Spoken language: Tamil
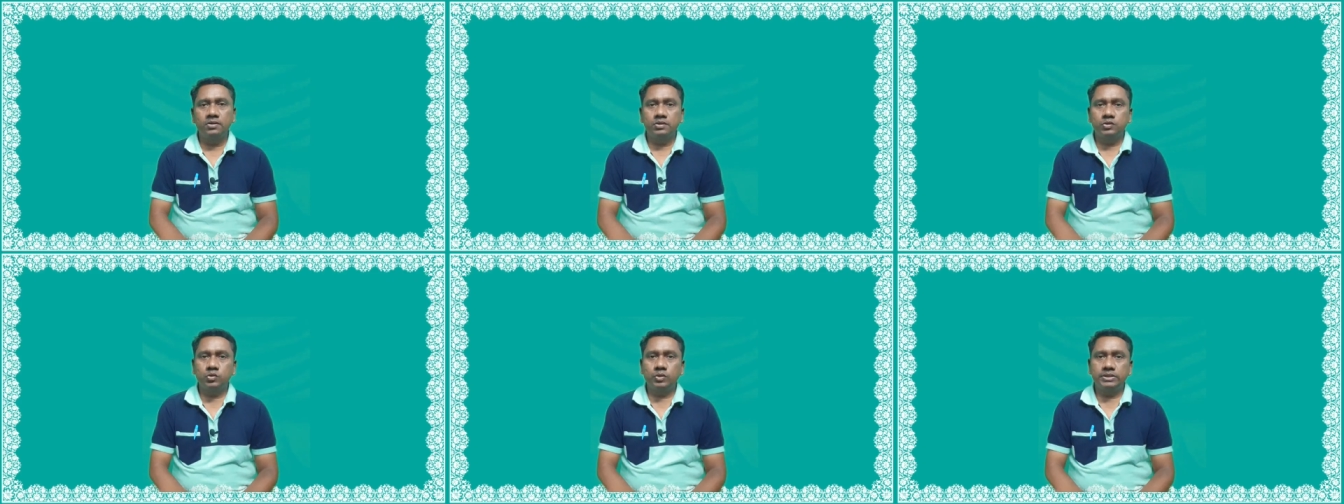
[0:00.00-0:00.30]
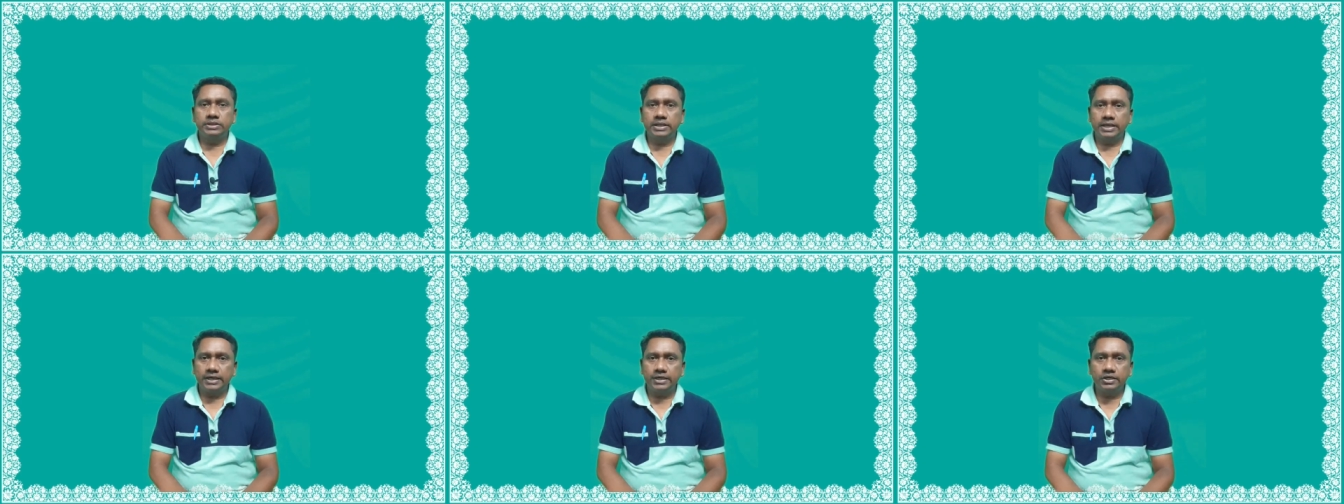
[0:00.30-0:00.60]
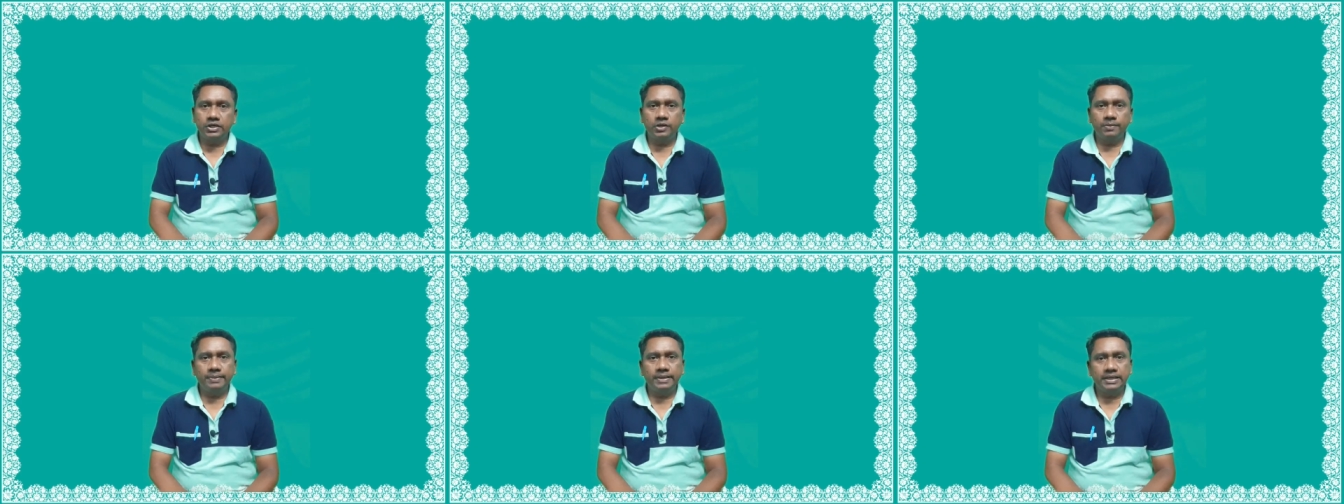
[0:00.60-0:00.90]
ஸோ இது
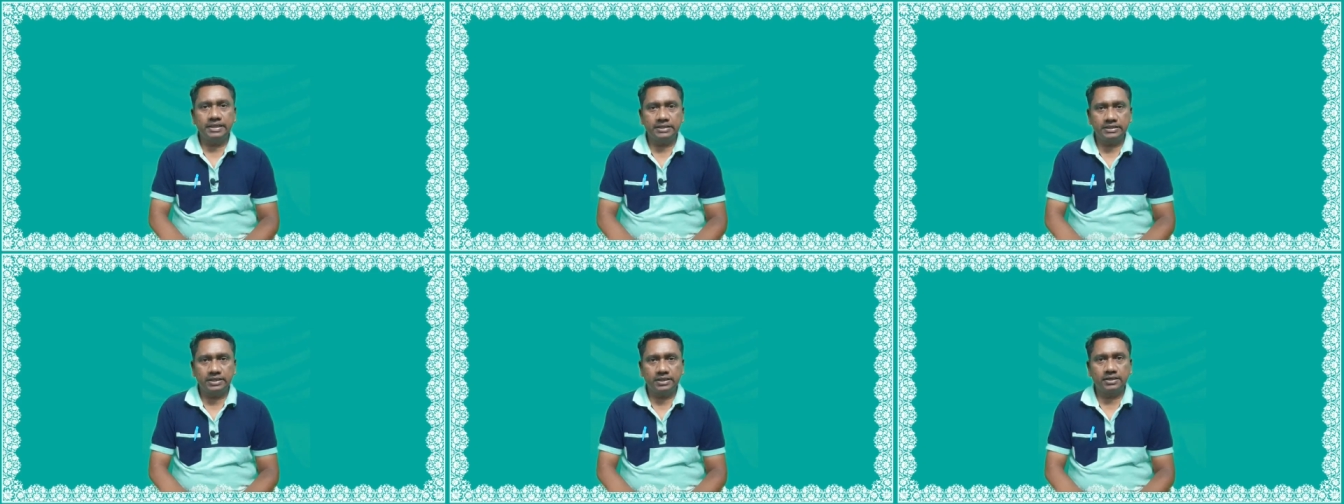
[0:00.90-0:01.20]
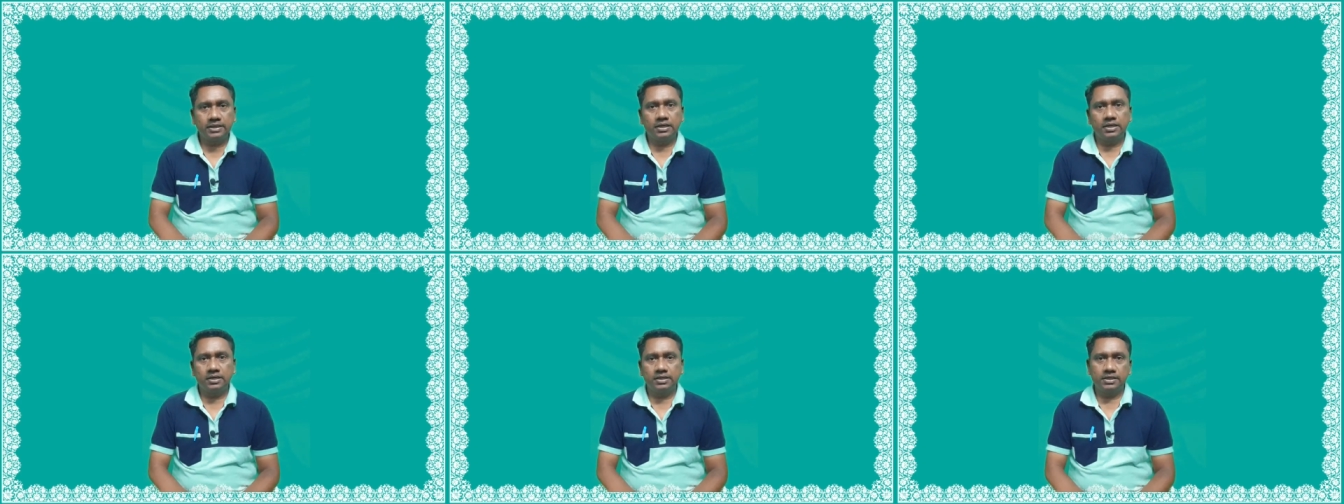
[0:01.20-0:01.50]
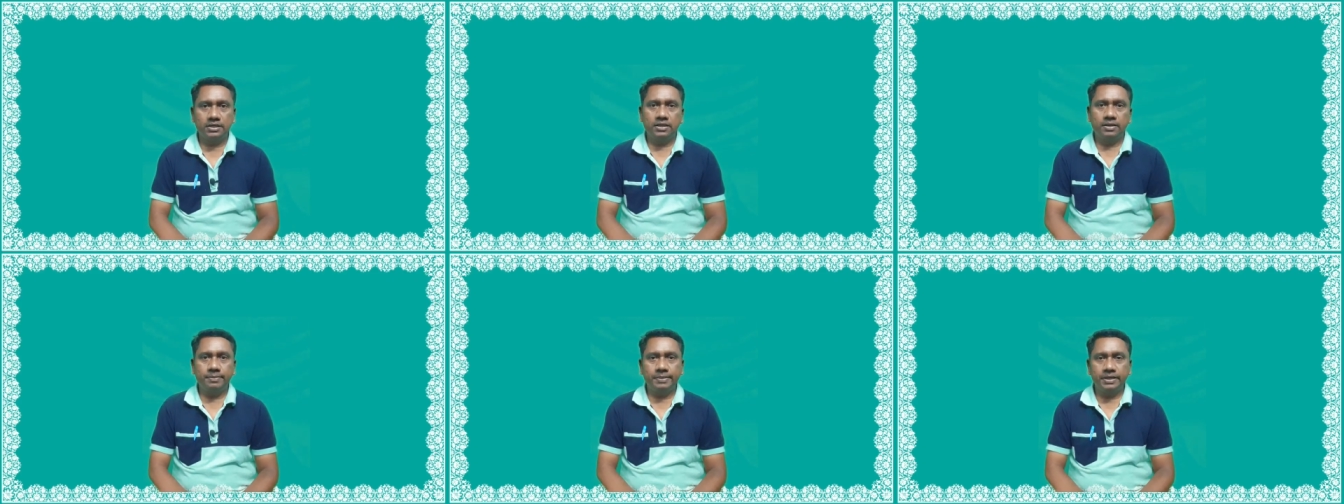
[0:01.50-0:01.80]
ரெண்டுமே எதற்காக
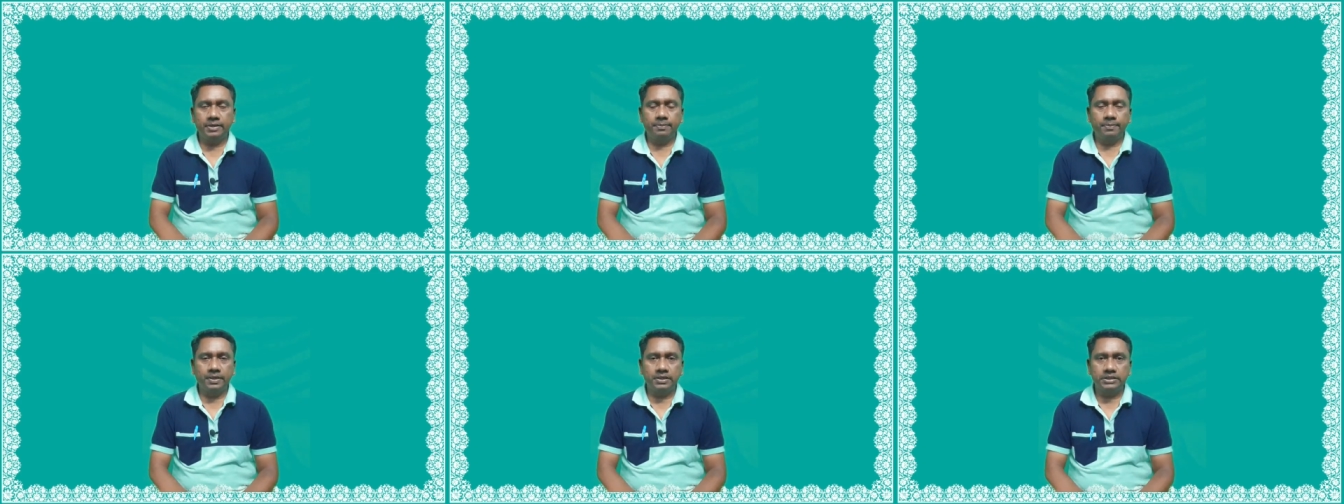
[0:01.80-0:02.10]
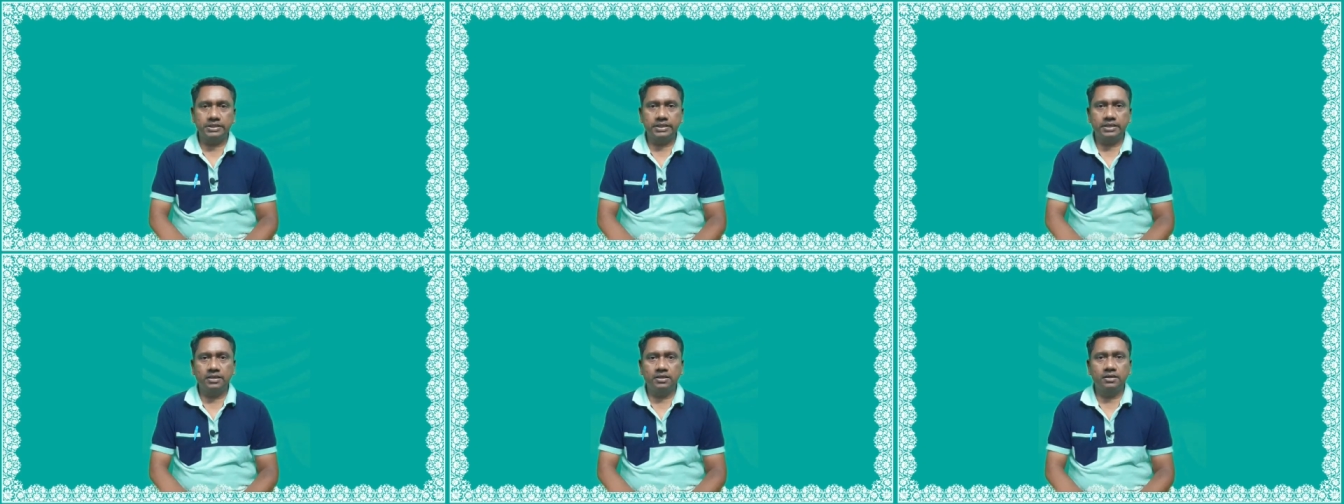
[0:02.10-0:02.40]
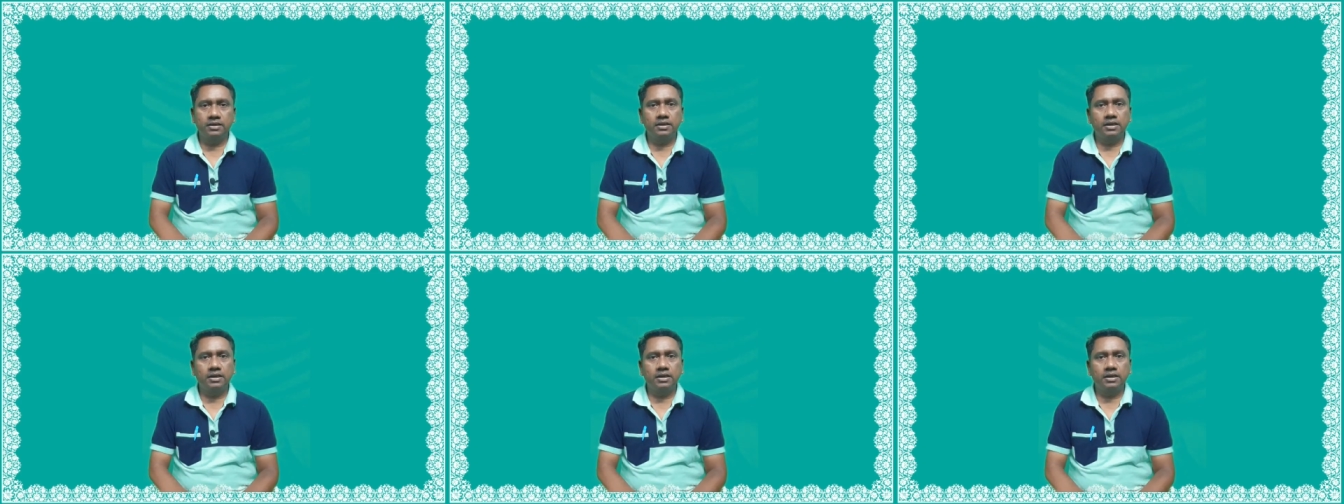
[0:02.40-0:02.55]
அப்படின்னு பார்த்தீங்கன்னா